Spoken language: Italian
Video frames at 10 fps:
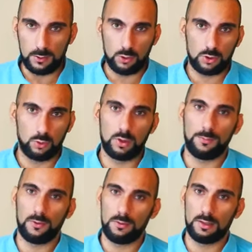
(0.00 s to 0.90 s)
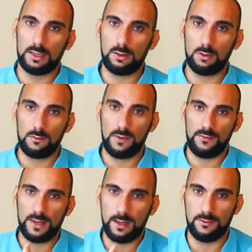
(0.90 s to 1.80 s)
uno studio approfondito, vai a
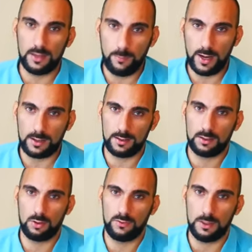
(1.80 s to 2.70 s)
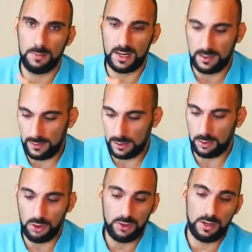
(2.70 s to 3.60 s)
vedere i feedback, se sono feedback da
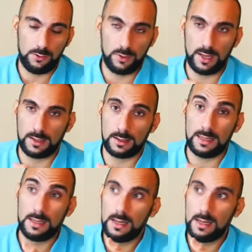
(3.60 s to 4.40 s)
venditore o da acquirente,